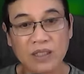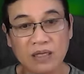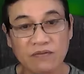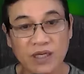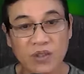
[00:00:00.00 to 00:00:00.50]

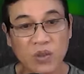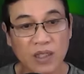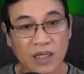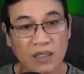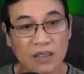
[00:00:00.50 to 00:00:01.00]
Trần Việt Duy
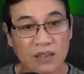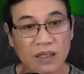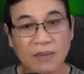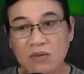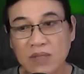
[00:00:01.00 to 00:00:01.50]
cần
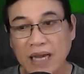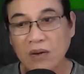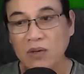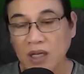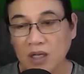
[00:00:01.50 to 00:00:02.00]
tới báo cáo,